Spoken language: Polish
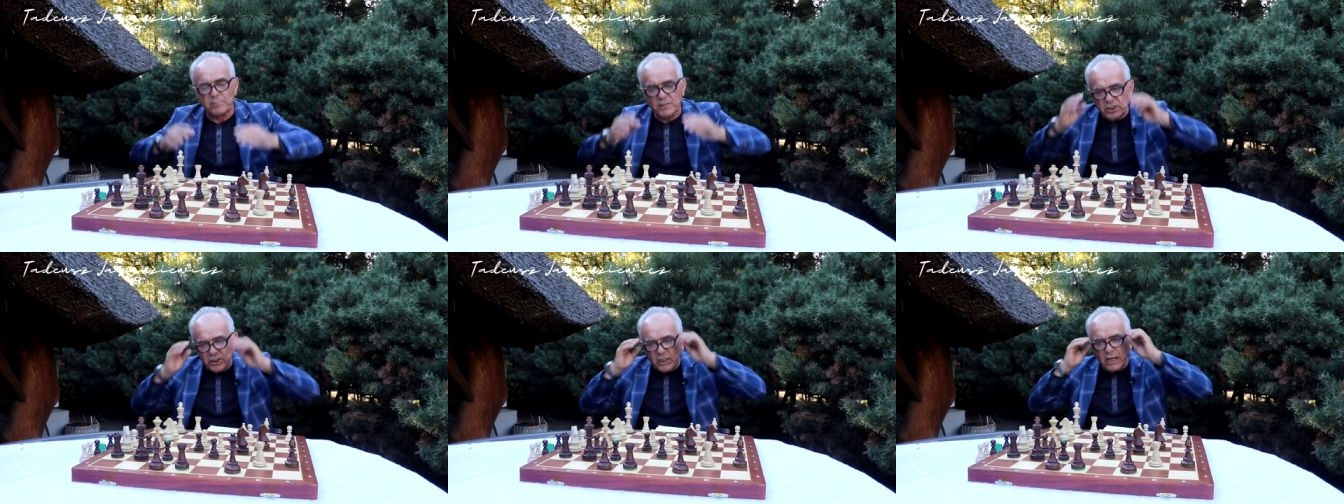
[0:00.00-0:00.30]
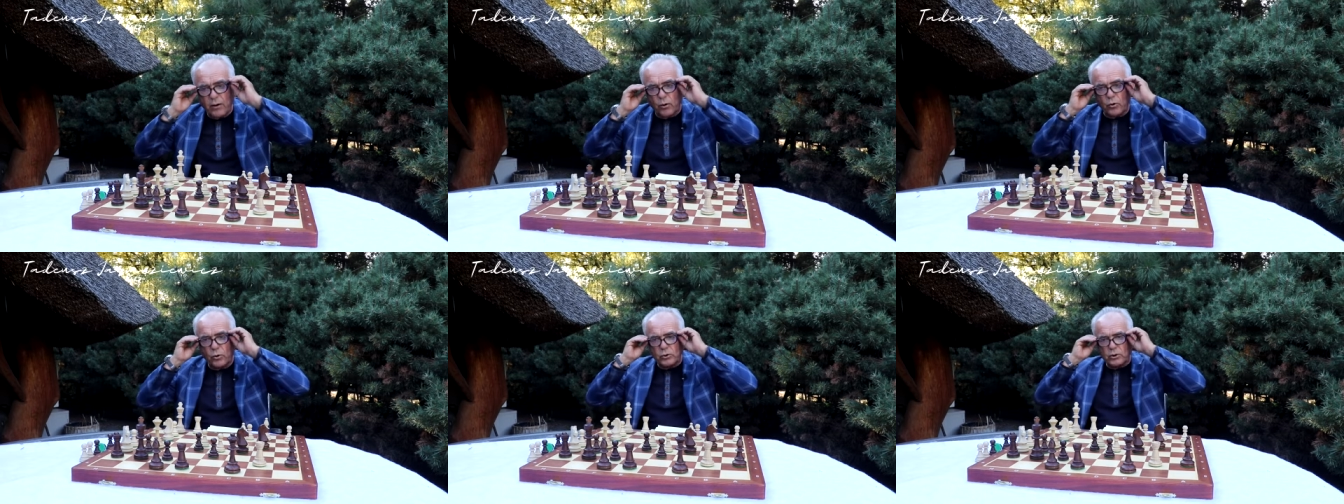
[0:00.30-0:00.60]

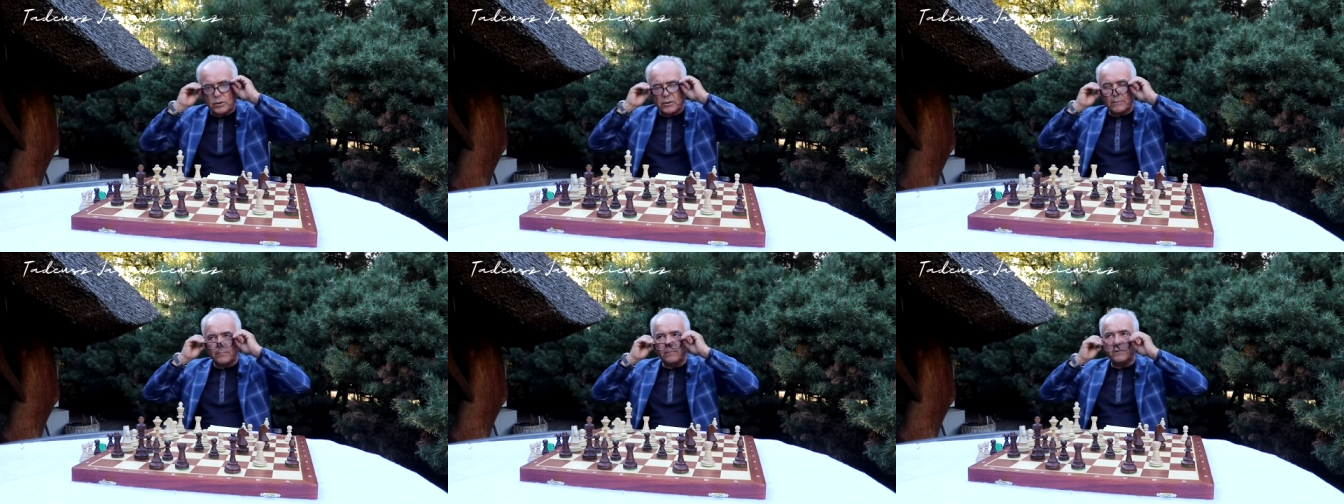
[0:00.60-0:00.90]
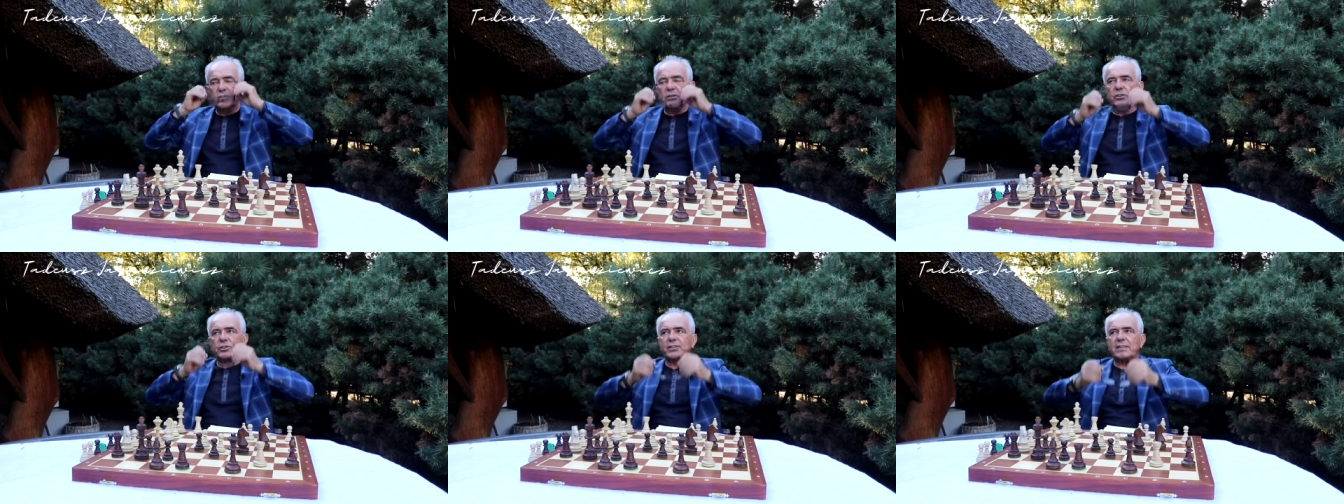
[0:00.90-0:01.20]
Myślę o
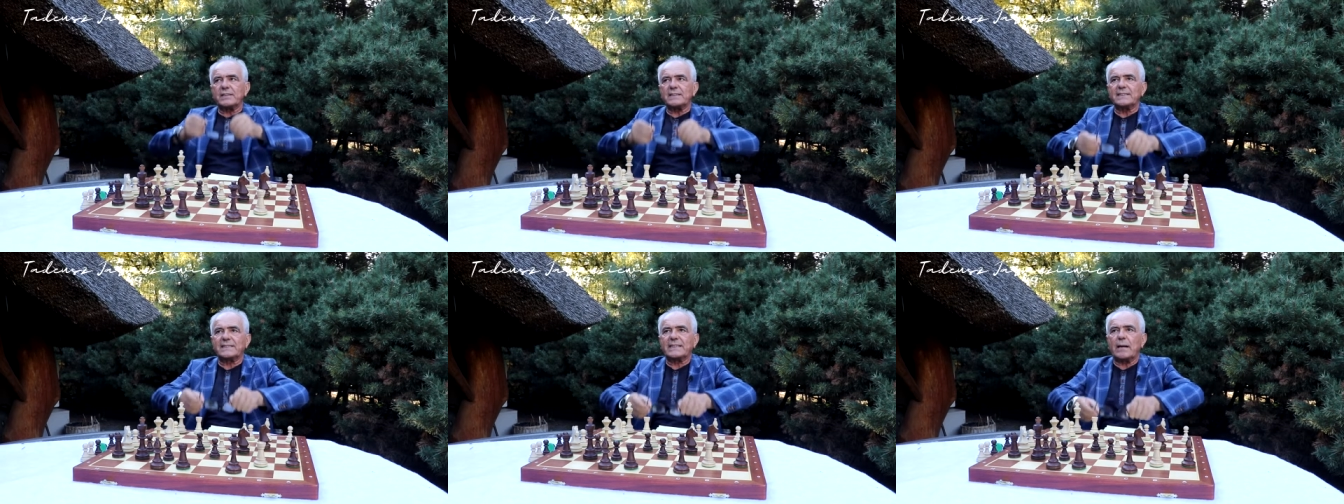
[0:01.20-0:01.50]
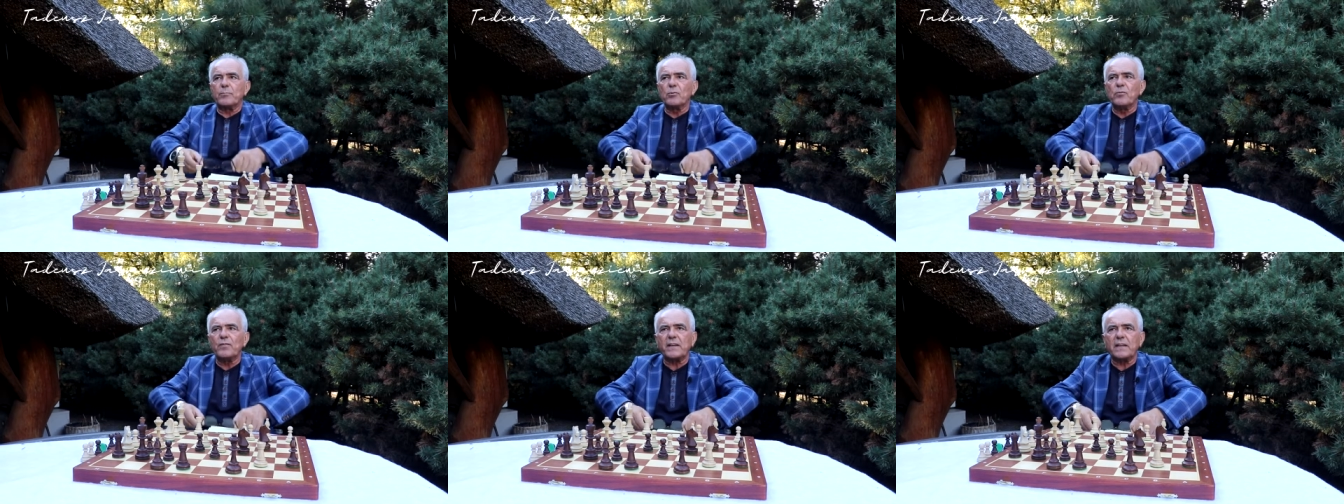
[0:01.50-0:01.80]
tym, że
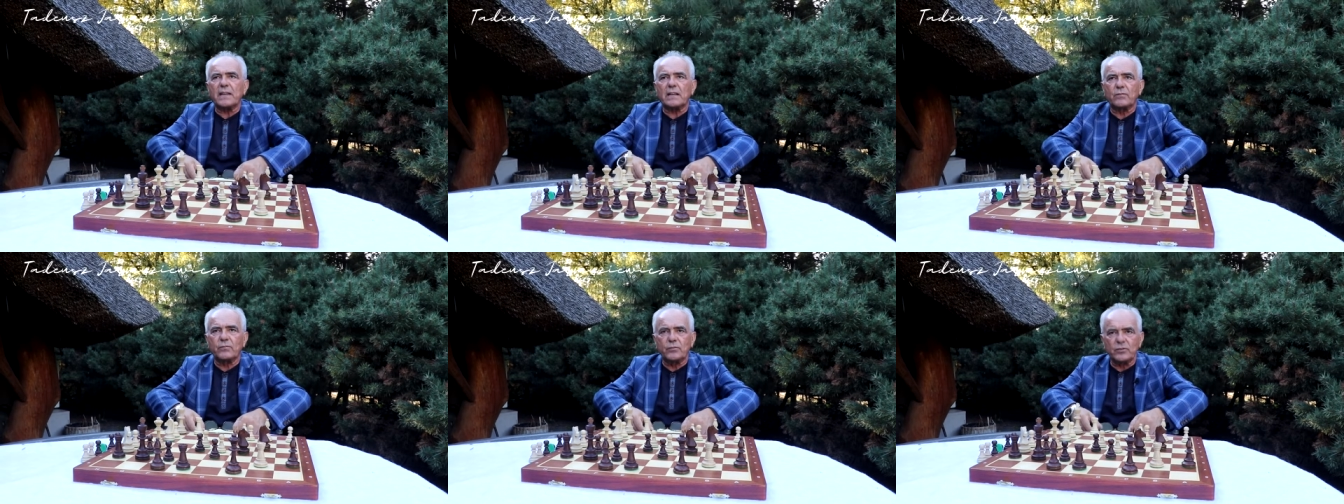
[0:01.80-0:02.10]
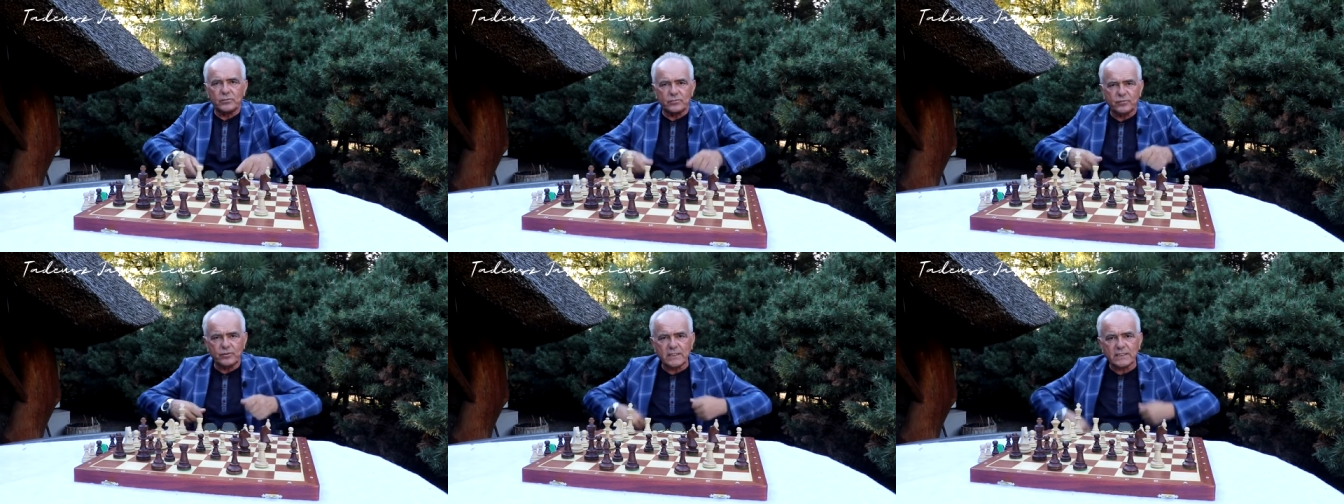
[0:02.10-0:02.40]
zamówień na
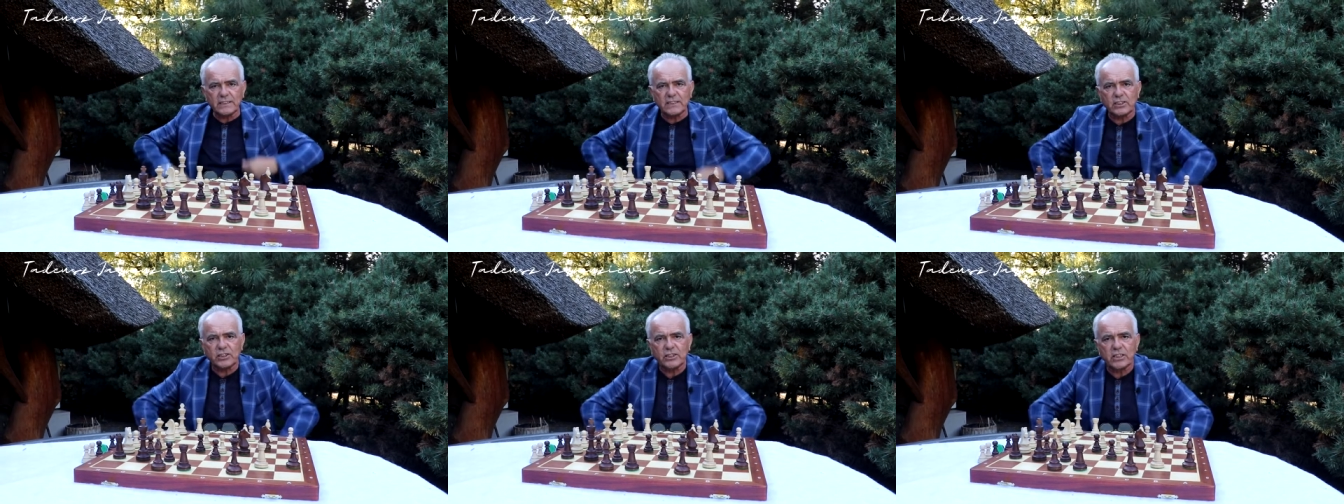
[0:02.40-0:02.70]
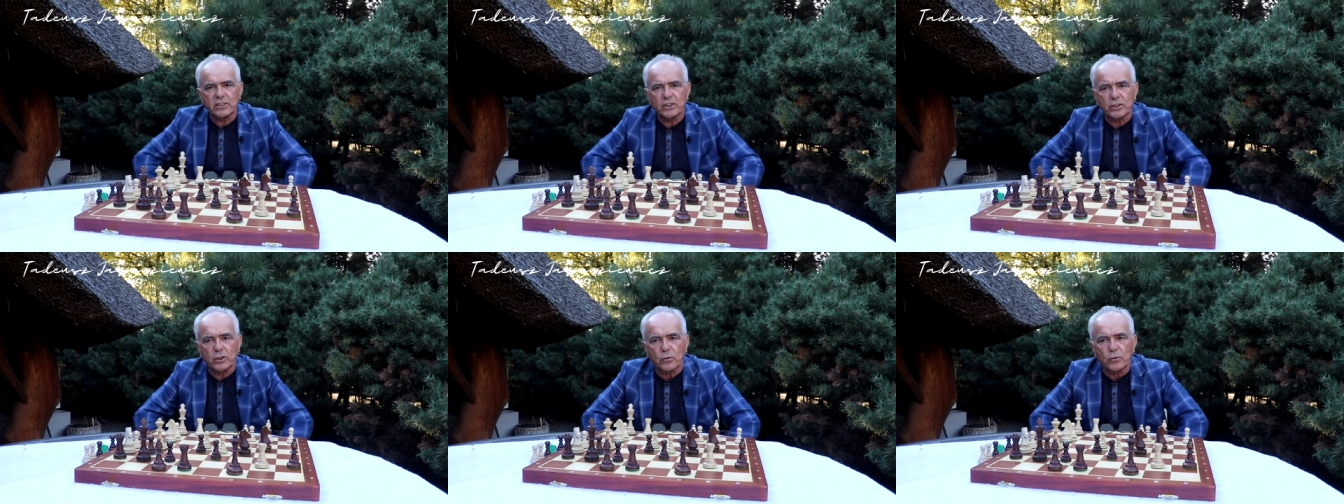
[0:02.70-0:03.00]

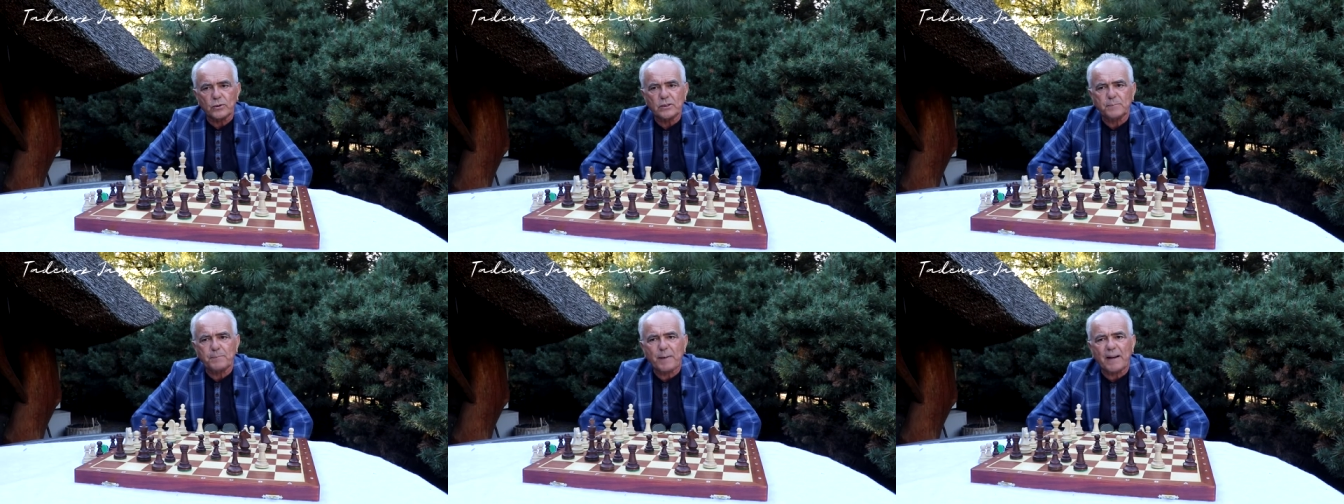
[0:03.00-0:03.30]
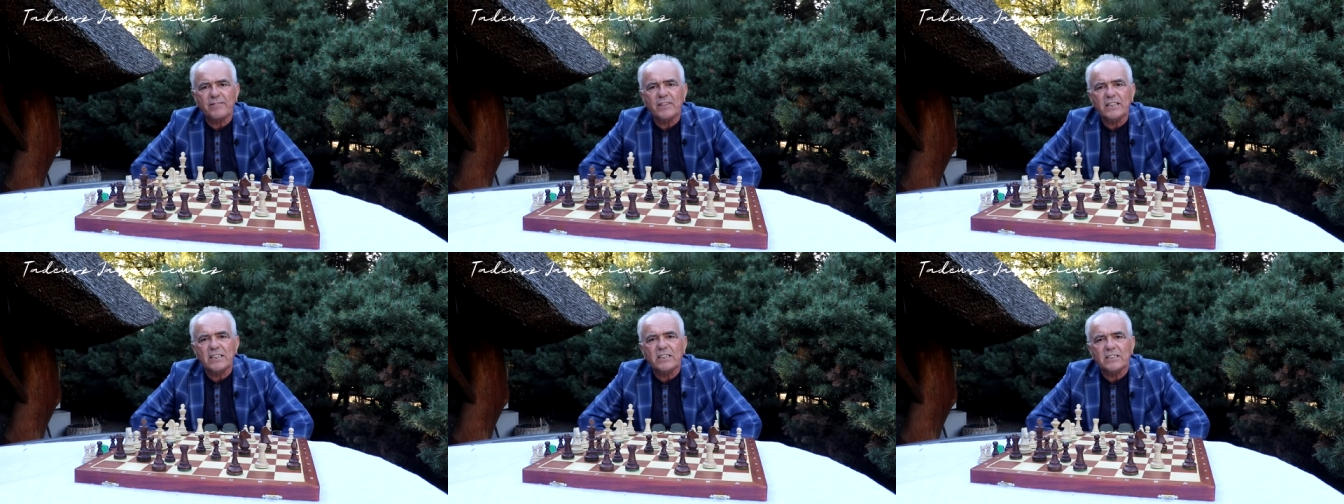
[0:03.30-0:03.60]
23 rok jest
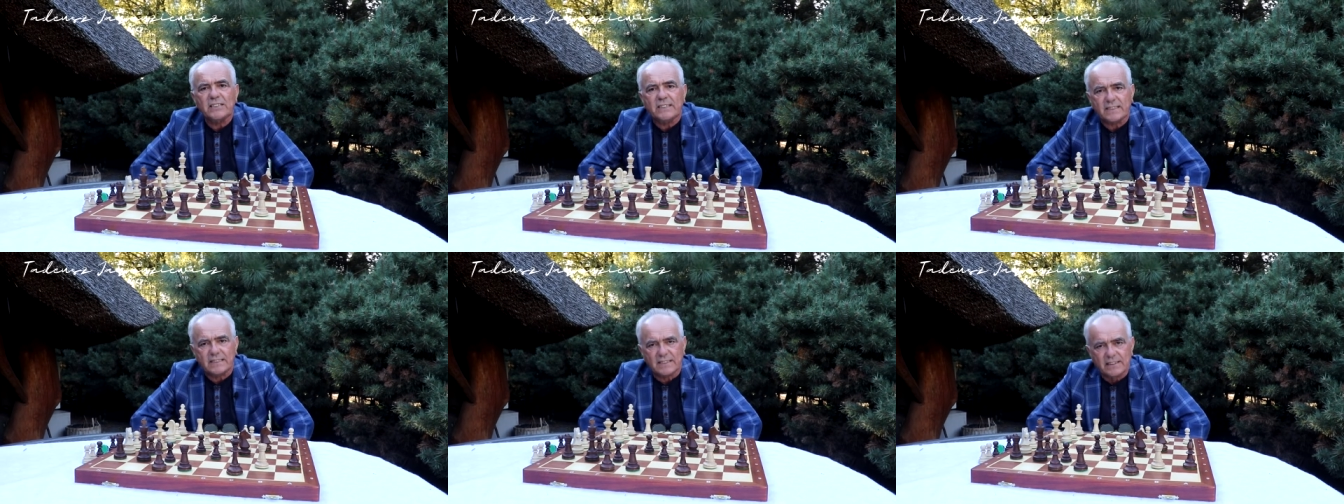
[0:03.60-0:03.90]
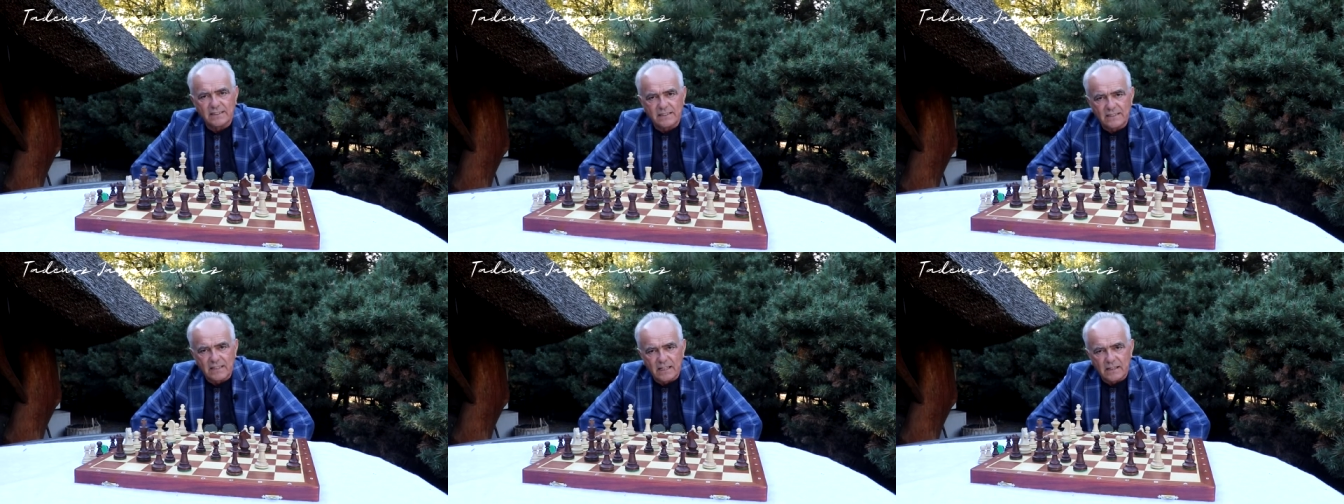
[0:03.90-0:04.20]
prawie nic.